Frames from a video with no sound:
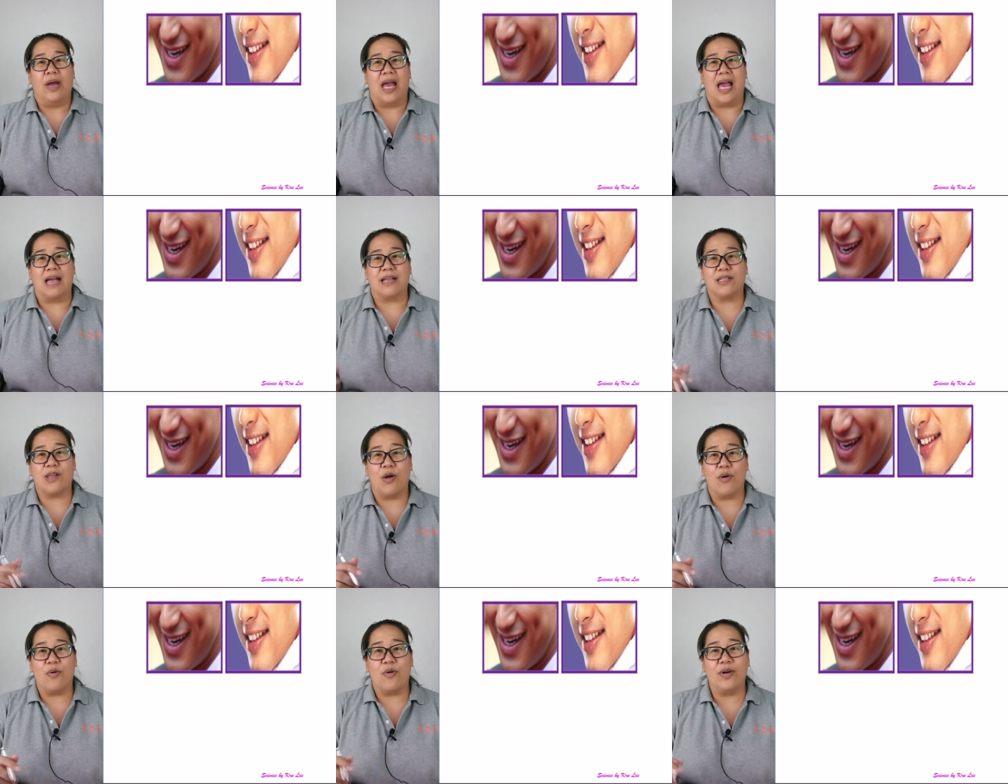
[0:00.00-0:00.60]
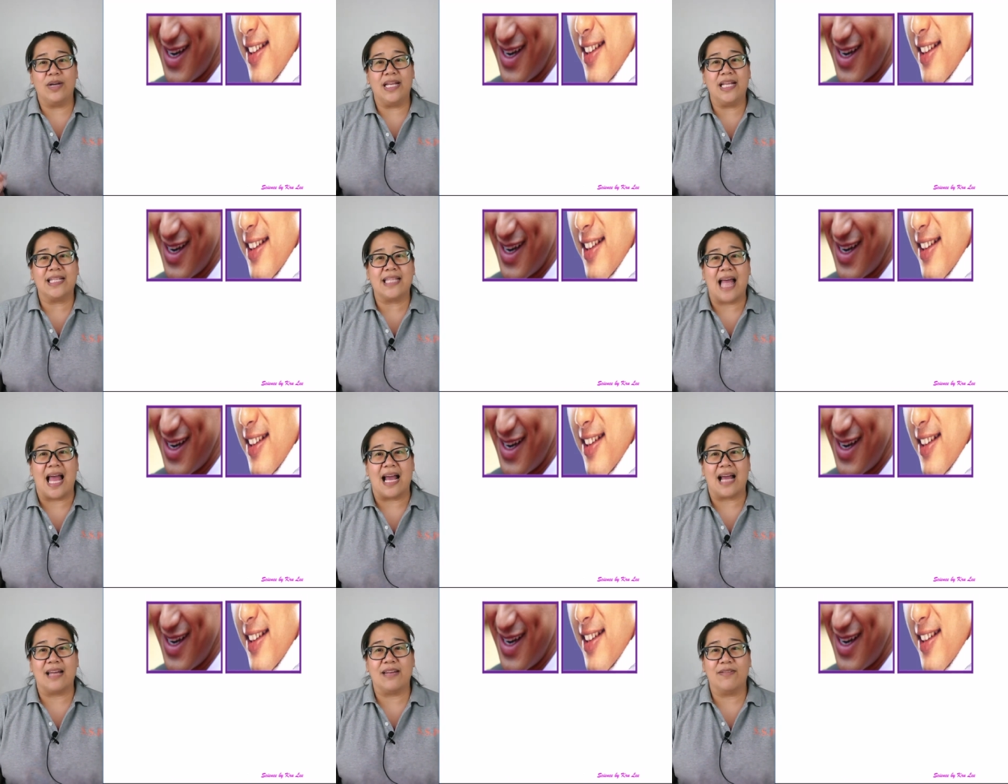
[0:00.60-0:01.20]
อ่า สองคนนี้
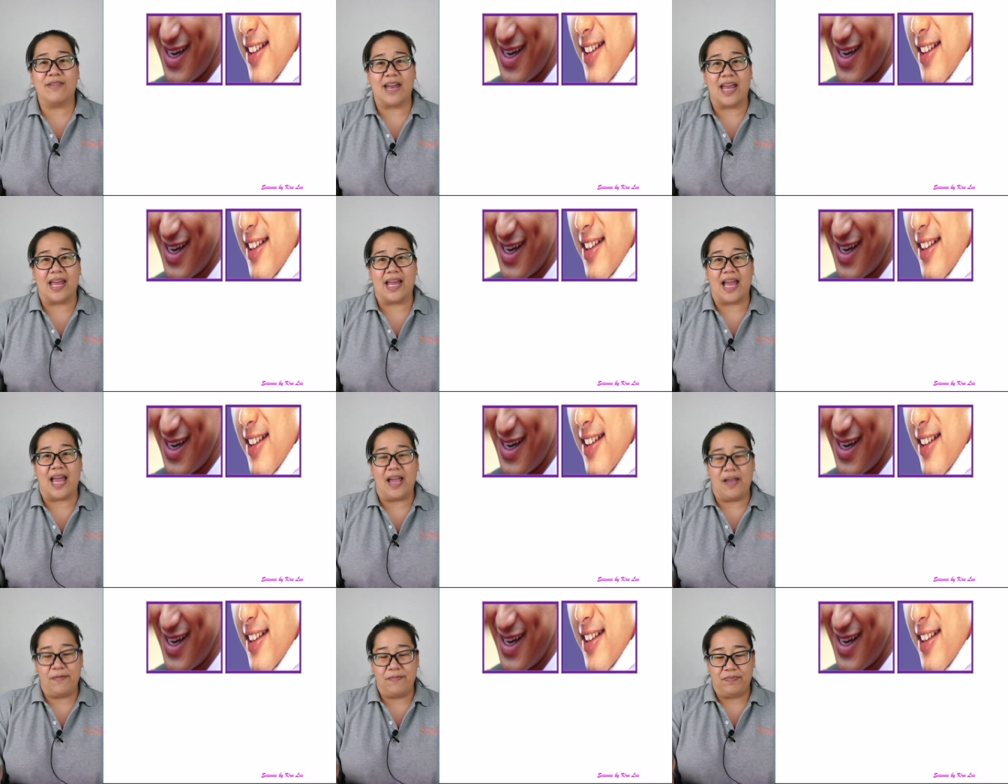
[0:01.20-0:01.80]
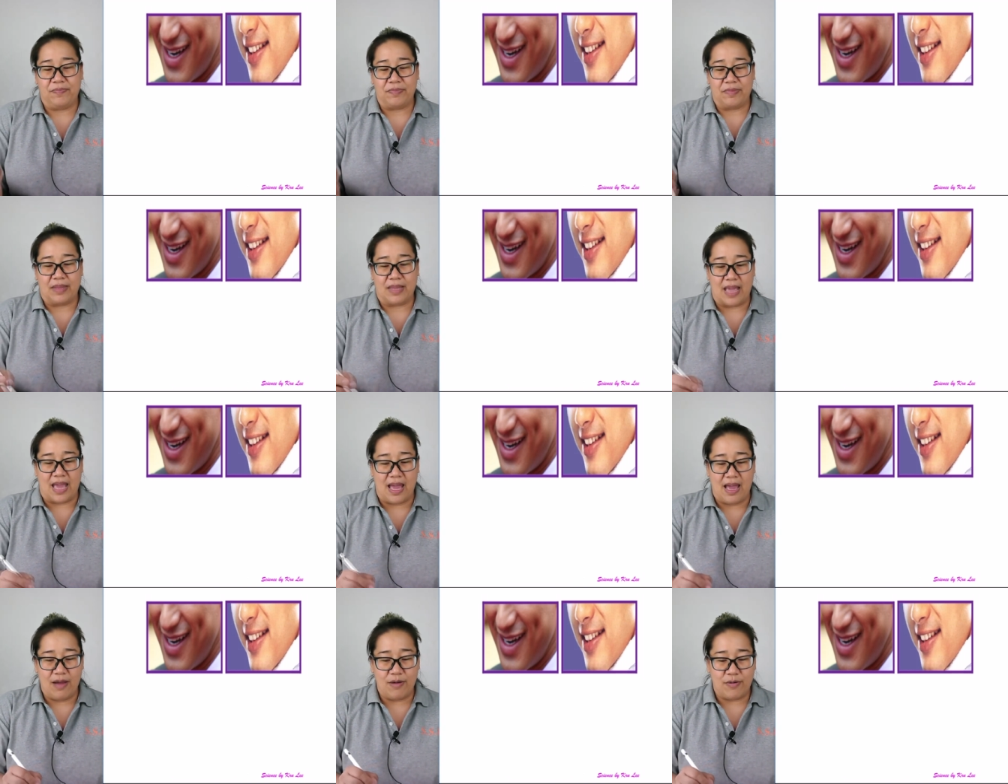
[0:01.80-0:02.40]
ต่างกันตรงไหนคะ
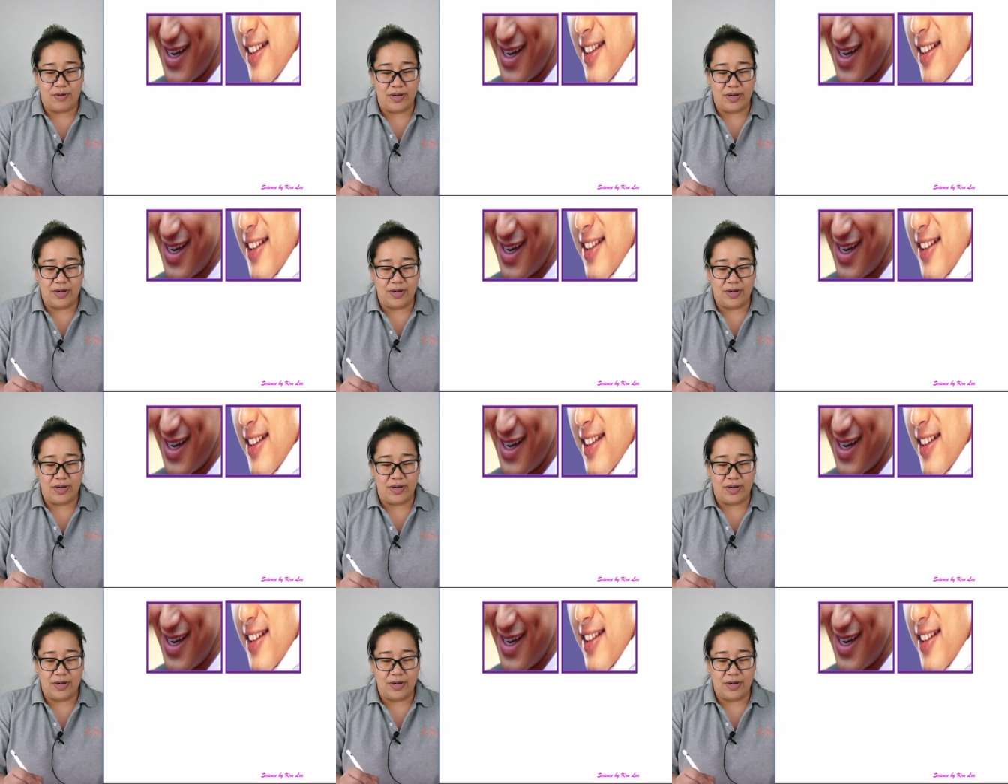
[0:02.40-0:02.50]
อ่า